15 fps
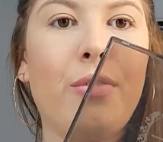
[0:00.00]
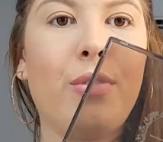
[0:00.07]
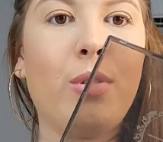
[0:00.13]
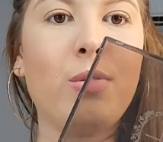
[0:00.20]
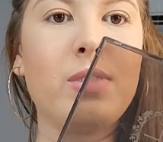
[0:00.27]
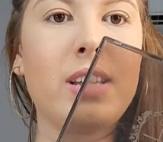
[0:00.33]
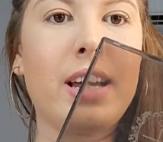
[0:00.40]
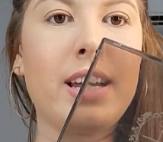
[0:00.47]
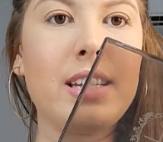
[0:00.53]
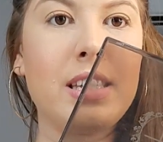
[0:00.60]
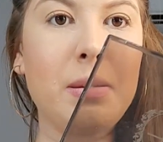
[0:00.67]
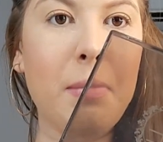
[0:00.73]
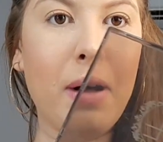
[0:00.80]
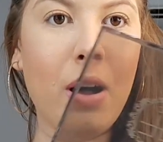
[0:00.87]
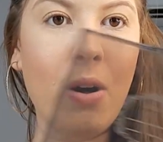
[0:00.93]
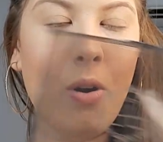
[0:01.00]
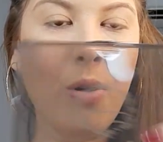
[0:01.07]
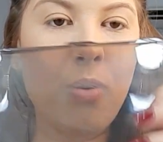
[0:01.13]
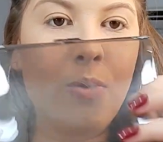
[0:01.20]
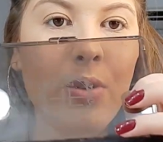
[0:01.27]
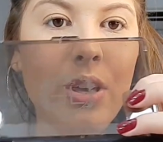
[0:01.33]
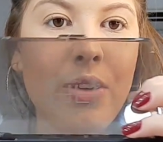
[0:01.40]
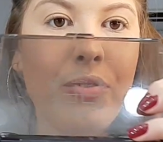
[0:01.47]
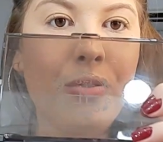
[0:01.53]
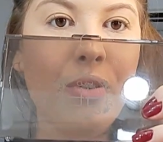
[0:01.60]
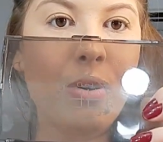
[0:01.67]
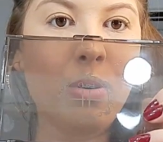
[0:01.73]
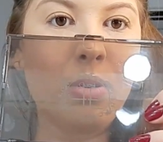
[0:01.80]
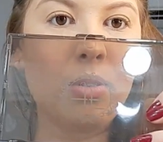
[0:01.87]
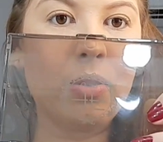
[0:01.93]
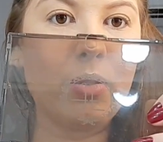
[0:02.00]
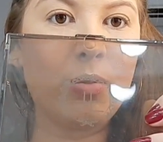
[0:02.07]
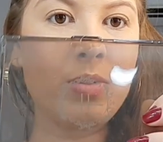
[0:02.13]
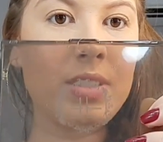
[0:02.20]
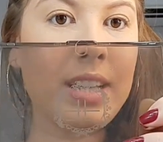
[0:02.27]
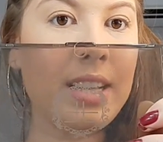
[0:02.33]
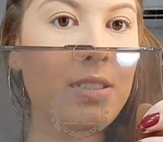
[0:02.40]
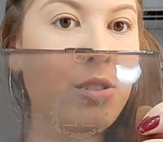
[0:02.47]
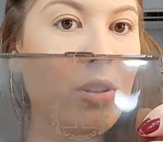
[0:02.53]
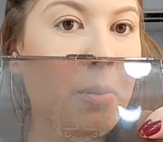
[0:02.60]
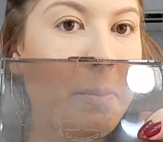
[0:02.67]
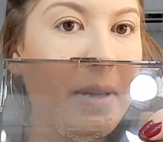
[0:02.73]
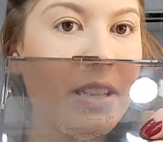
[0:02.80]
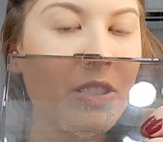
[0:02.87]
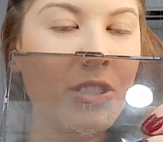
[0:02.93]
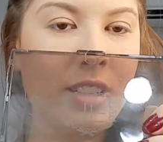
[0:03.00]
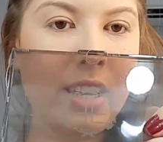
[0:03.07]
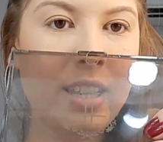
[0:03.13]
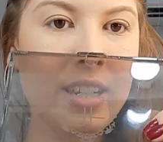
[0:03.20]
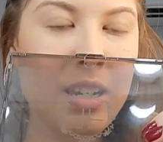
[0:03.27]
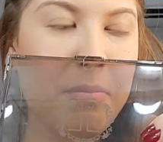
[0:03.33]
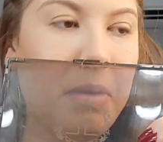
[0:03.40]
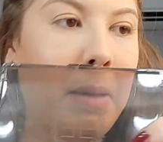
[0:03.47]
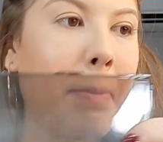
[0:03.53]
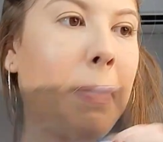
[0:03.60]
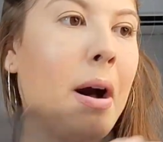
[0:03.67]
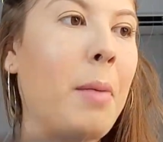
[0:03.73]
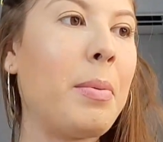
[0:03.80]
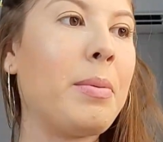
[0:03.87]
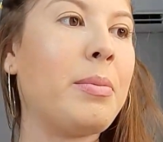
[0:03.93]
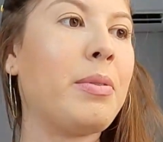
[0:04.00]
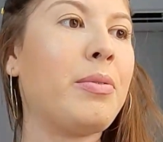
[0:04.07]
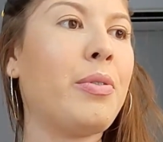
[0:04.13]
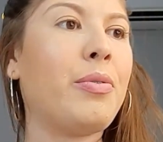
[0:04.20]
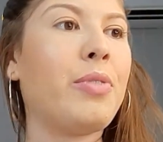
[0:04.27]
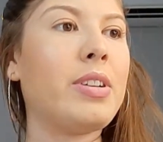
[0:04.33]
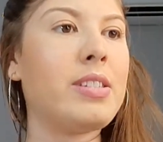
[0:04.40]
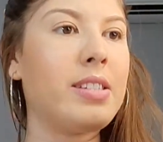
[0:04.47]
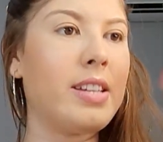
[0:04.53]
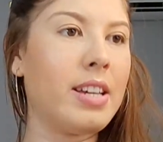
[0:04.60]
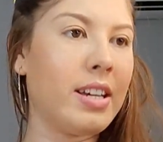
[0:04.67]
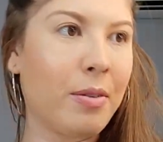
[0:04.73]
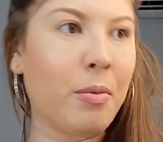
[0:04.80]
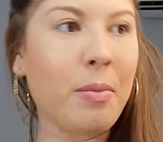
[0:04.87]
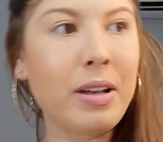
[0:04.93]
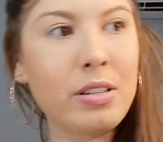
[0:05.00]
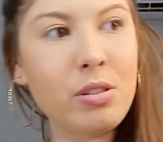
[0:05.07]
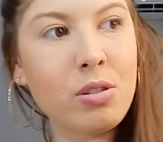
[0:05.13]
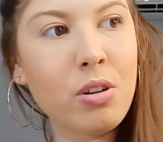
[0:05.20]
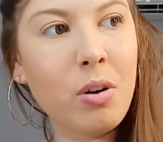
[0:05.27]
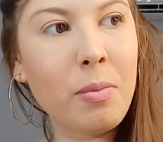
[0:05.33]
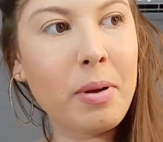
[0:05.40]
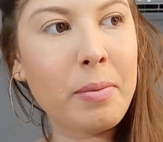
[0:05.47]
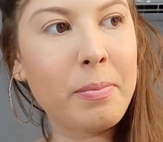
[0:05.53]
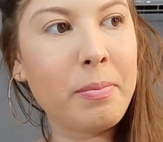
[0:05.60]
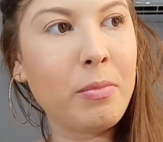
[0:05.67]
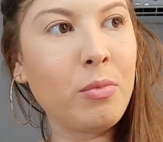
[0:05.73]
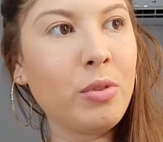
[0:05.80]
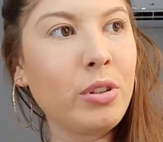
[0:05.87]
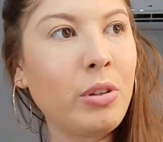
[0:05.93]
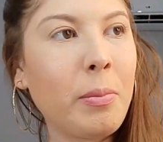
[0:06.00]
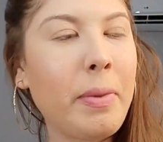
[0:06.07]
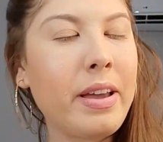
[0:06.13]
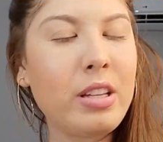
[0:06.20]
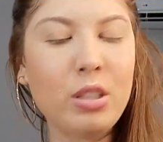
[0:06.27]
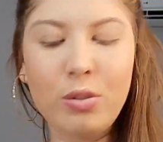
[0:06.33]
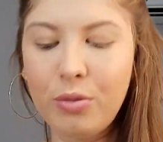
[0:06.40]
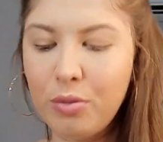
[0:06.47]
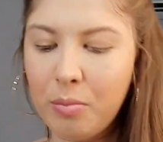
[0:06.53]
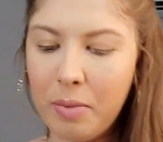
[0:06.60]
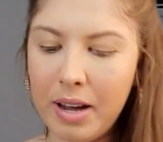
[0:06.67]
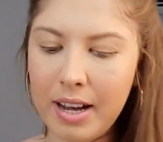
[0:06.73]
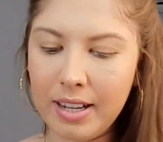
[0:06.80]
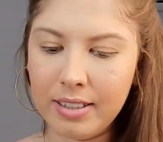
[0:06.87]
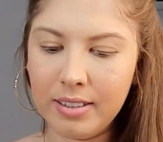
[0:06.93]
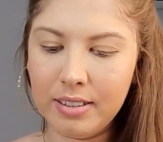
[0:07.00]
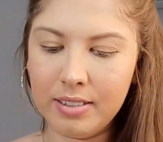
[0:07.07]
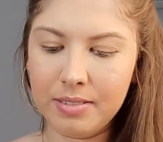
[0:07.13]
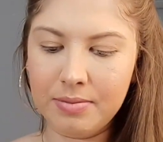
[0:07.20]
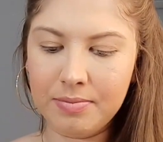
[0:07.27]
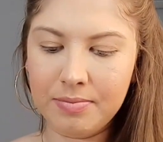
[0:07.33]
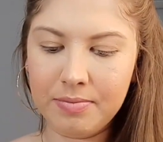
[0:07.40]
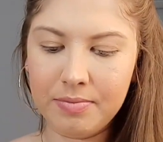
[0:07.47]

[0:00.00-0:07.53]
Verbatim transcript: Vou usar esse marrom e vou usar somente ele na minha pálpebra. Eu vou fazer uma sombra muito bem esfumada,